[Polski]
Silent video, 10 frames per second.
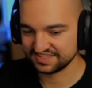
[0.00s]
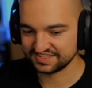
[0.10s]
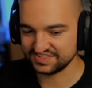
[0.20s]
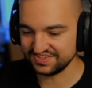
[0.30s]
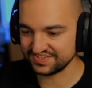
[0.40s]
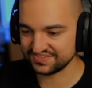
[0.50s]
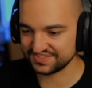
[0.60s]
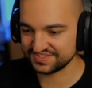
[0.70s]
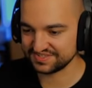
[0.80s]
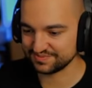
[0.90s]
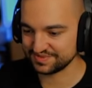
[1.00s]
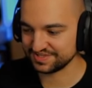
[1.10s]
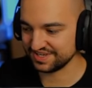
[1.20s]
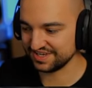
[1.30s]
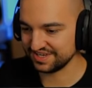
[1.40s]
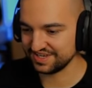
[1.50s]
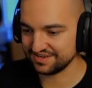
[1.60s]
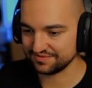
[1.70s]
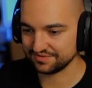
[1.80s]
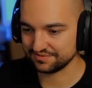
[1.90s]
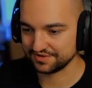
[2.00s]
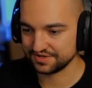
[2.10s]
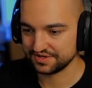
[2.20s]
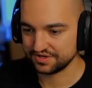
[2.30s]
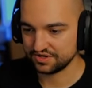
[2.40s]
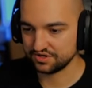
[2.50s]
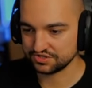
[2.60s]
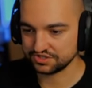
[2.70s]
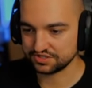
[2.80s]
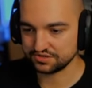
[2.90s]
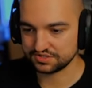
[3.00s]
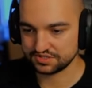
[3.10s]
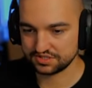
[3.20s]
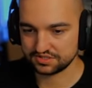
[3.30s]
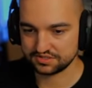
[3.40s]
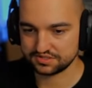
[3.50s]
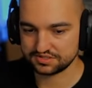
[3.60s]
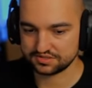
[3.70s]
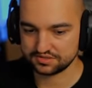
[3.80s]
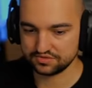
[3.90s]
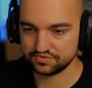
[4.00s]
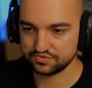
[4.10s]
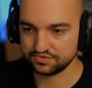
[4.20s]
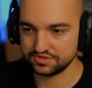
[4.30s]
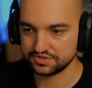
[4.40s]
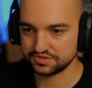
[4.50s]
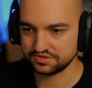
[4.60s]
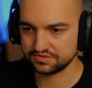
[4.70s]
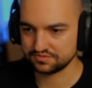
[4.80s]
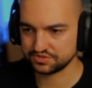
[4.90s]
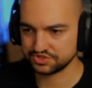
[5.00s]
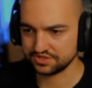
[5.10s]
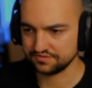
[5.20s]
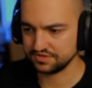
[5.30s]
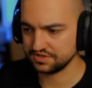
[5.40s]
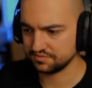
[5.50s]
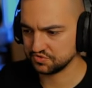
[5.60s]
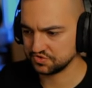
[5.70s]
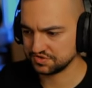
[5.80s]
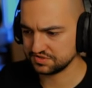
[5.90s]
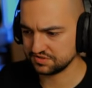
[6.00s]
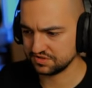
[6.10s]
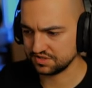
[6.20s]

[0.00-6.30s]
Gdzie oni się wszyscy podzieli? Nie wiem. O, czekaj, tu jest... A nie, to jest ruch uliczny. Poczekaj, wejdę może z on.